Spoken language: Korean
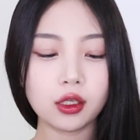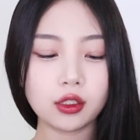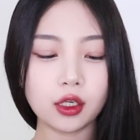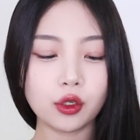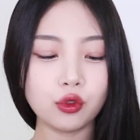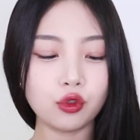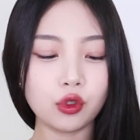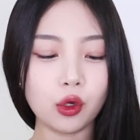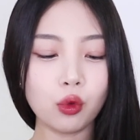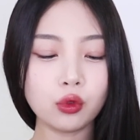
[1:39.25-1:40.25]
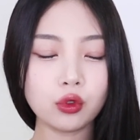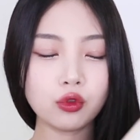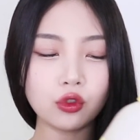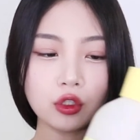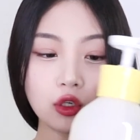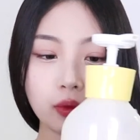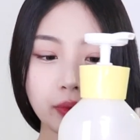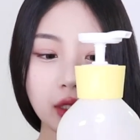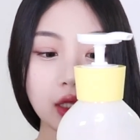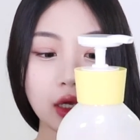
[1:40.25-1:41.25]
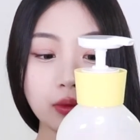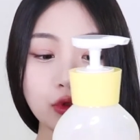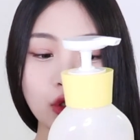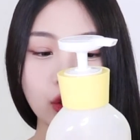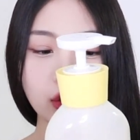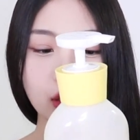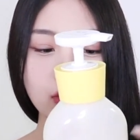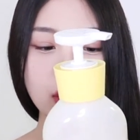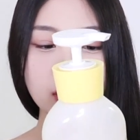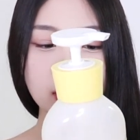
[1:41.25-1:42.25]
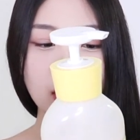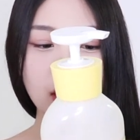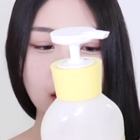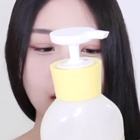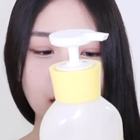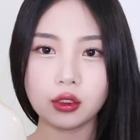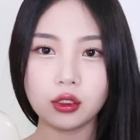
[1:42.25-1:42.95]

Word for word: 자연 유래 호두 스크럽이 함유되어 있다고 하는데